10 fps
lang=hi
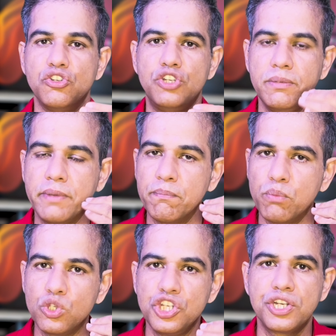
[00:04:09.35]
जीप की
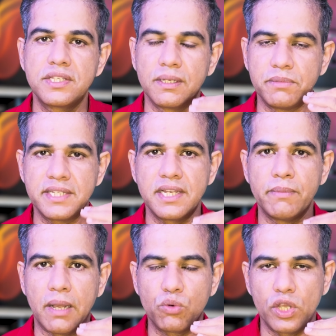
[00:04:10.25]
पोजीशन समझें इसलिए
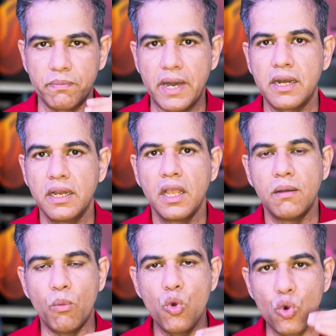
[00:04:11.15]
मैं आपको एक बार
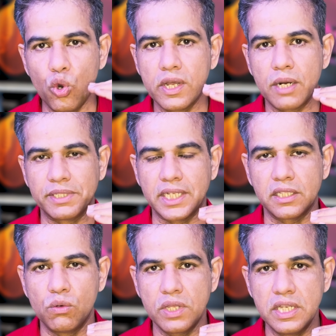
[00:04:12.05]
मुंह खोल कर बताता
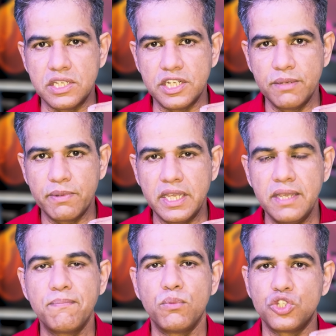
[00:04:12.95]
हूं कि जीप की
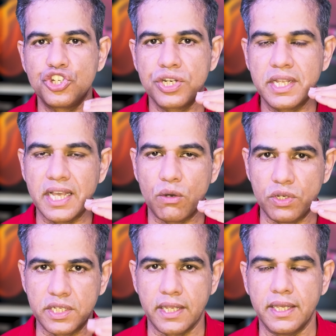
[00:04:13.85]
पोजीशन क्या होनी
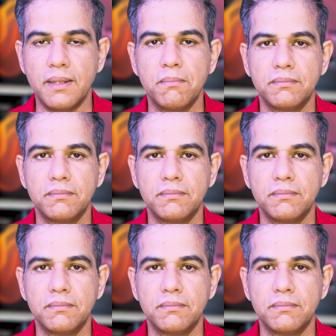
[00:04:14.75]
चाहिए